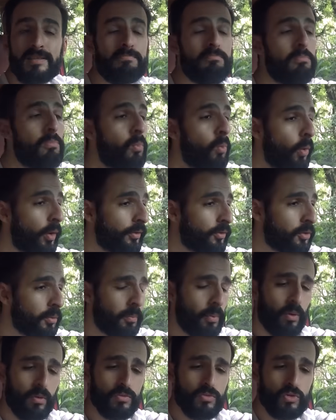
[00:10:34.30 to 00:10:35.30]
muito
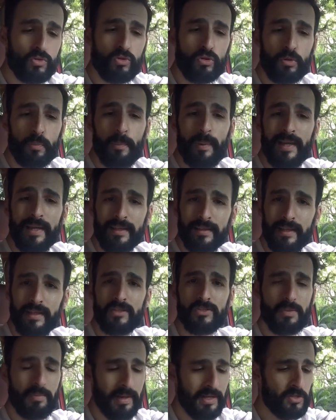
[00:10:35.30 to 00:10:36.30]
bons,
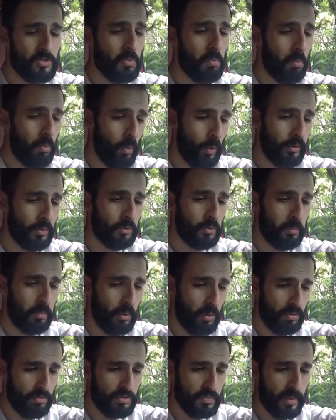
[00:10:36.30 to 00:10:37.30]
surpreendentemente muito
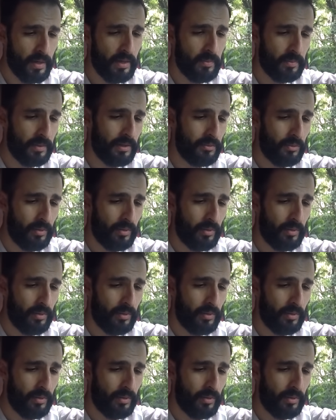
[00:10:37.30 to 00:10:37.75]
bons para a época do